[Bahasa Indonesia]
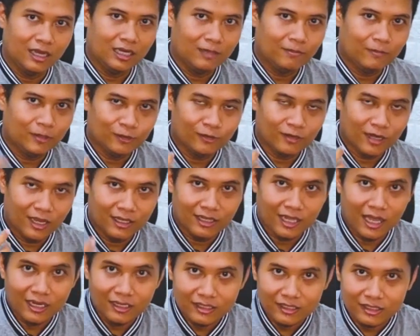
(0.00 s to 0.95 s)
yang Anda masukkan
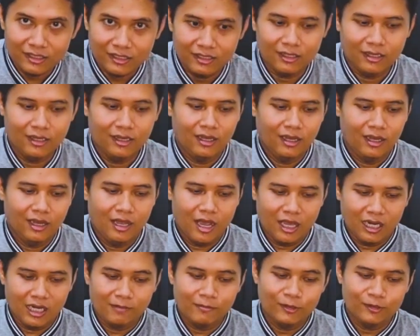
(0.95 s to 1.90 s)
tadi,
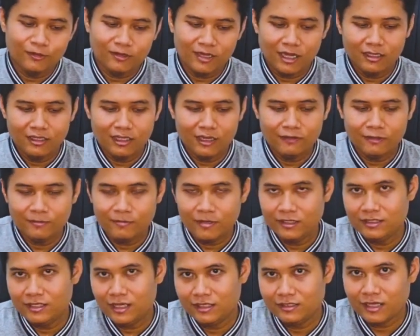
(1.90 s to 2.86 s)
Anda masukkannya
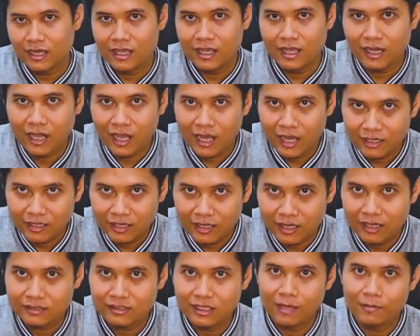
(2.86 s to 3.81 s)
afirmasinya saya
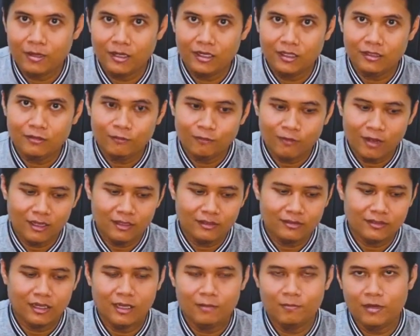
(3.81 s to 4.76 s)
kaya, saya manit
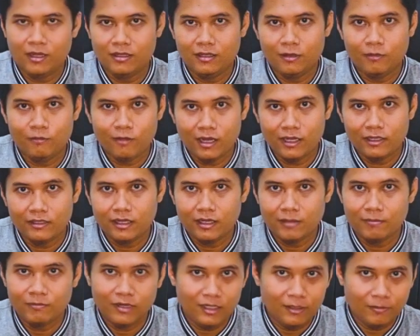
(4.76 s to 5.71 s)
uang, saya banyak
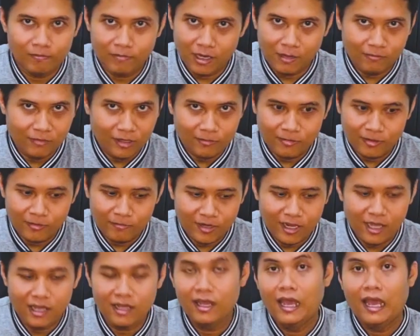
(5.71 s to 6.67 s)
uangnya, melimpah bla bla
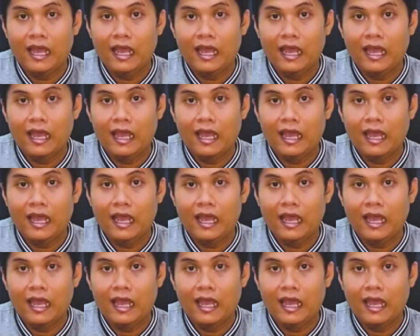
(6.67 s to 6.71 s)
bla,